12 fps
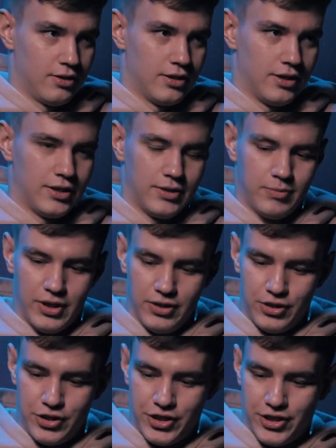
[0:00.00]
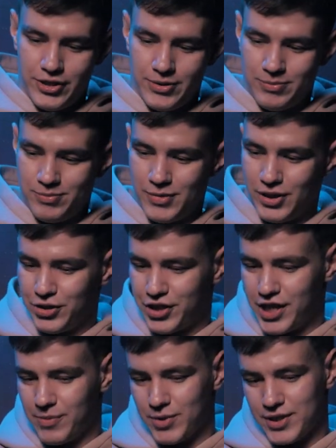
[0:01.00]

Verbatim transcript: э, малышки, малышки не